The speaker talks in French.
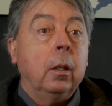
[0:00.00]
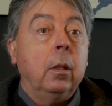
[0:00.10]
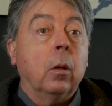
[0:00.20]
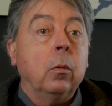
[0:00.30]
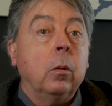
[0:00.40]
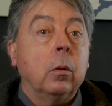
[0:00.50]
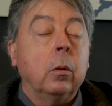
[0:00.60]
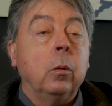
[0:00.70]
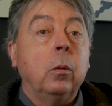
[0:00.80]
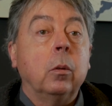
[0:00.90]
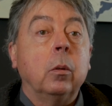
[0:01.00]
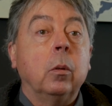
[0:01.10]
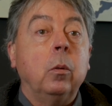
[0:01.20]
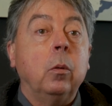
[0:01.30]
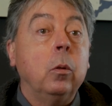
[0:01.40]
Il sort
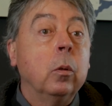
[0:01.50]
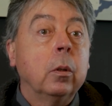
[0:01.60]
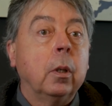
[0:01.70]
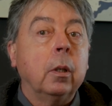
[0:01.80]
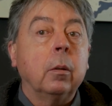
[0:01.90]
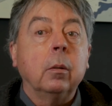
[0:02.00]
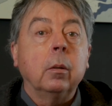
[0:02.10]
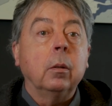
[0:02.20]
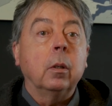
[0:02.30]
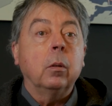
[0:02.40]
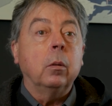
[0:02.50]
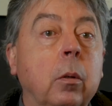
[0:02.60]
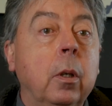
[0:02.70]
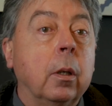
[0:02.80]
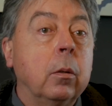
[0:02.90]
d'une yourte et d'un seul
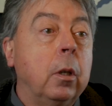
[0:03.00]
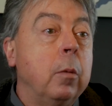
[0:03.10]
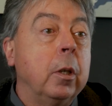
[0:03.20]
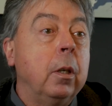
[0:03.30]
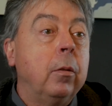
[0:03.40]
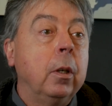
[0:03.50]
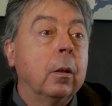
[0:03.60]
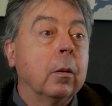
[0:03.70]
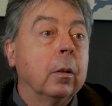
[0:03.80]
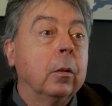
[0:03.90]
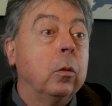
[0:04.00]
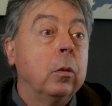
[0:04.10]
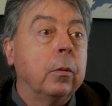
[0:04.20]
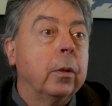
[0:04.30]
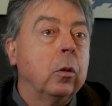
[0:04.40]
coup il y a un soleil magnifique
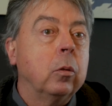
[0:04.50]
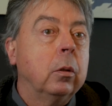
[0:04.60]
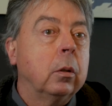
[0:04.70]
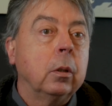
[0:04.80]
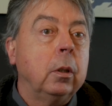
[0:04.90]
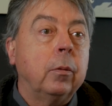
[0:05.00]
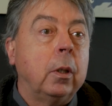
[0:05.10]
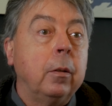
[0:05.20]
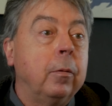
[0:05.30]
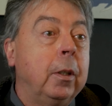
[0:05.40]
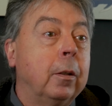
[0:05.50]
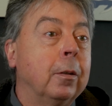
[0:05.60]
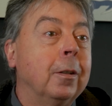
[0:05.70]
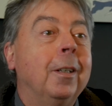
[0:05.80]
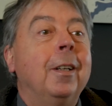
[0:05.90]
juste en fin de jour qu'il fallait vite
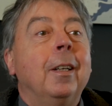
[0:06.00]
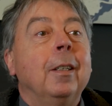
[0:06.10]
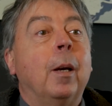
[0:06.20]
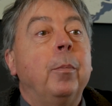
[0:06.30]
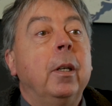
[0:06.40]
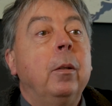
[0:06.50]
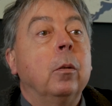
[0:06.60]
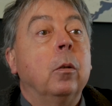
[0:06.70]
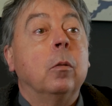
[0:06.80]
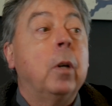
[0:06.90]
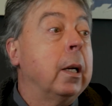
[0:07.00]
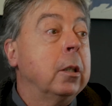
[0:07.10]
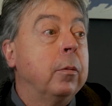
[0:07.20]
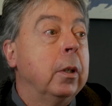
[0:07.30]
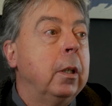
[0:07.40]
capter. Donc voilà, à
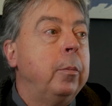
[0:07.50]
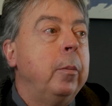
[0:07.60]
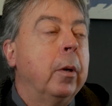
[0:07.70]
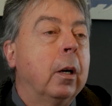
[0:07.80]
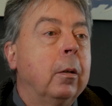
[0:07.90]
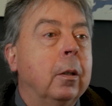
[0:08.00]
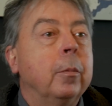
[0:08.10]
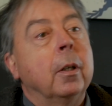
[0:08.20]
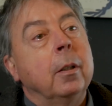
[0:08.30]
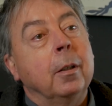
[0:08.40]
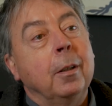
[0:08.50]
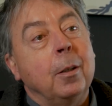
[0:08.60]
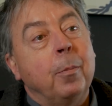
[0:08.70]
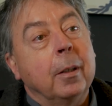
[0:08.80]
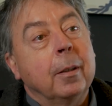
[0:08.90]
chaque fois il y a des petits miracles comme ça
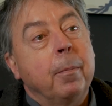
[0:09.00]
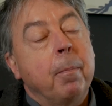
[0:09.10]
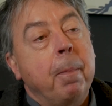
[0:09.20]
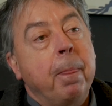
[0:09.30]
qui se passent.